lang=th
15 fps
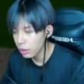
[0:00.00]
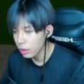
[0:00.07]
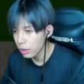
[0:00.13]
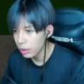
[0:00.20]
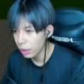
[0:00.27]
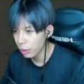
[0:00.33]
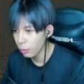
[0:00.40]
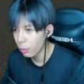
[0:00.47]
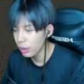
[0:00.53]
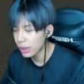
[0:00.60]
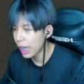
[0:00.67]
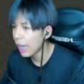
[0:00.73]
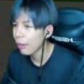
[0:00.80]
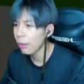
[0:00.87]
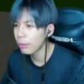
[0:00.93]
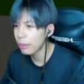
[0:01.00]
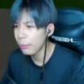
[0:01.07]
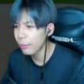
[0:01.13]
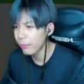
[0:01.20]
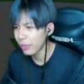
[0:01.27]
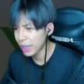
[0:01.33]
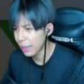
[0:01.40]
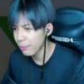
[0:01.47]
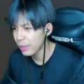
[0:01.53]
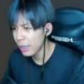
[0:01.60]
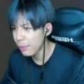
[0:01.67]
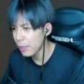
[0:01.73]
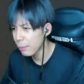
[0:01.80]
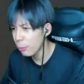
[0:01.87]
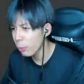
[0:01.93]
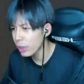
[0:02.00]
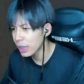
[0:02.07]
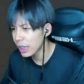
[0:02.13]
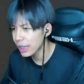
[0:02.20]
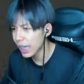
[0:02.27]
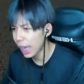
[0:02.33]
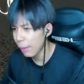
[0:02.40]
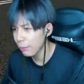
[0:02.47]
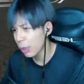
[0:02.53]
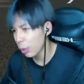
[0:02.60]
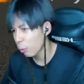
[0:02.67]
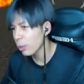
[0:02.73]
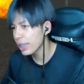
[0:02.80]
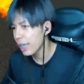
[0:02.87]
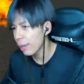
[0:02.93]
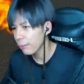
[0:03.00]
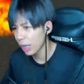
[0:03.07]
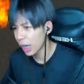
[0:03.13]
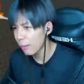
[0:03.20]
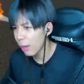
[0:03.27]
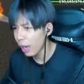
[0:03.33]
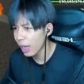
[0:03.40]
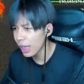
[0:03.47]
เดี๋ยวทุกคนจะหาว่าทำไมพี่าคลิปนี้พี่พูดเยอะจังครับเดี๋ยวกูเงียบเดี๋ยวก็บอก